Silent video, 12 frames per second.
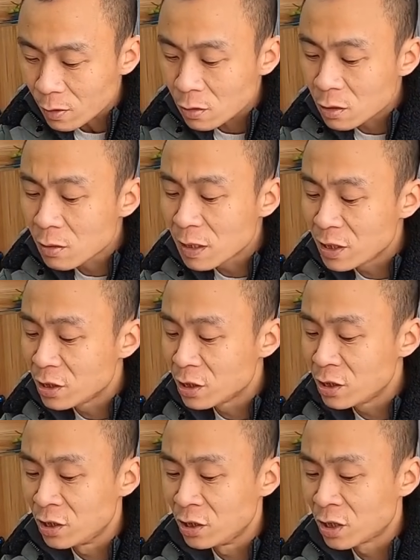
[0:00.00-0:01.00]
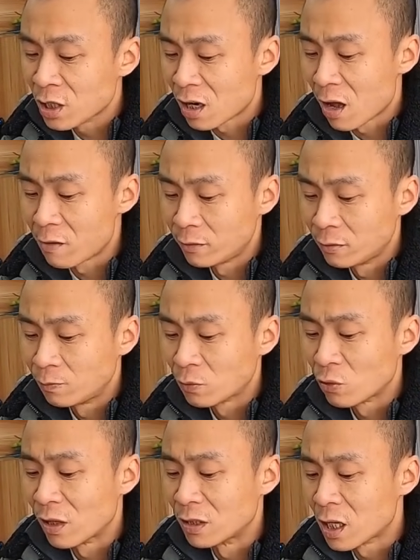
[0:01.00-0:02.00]
这边已经零下了，
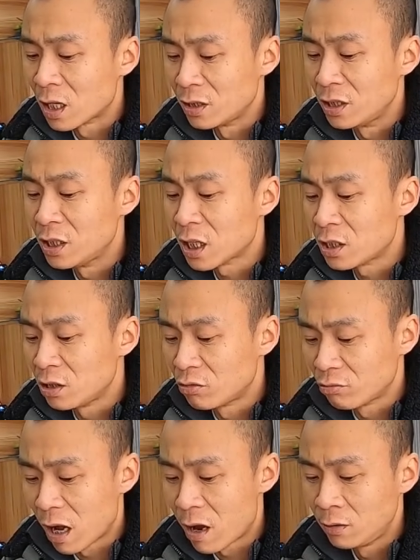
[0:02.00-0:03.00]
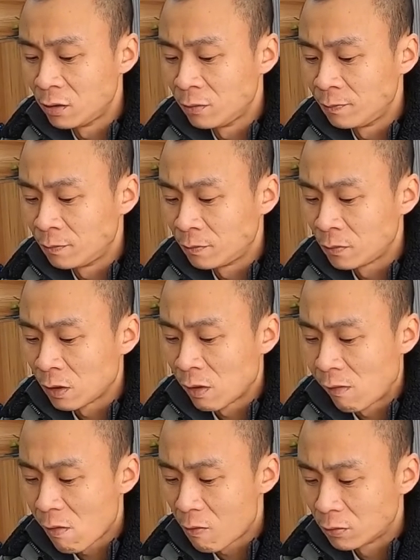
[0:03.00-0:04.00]
晚上零下几度了。
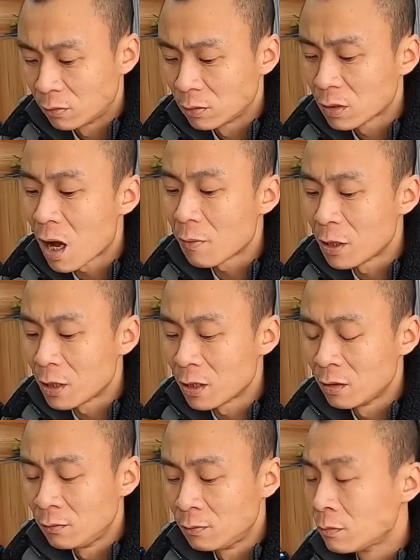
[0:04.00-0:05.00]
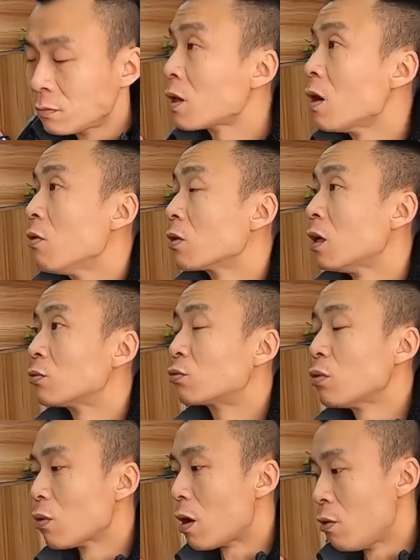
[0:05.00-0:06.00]
那边看
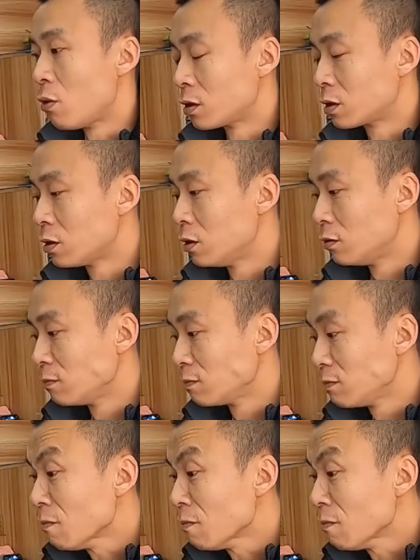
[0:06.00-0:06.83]
最暖和的是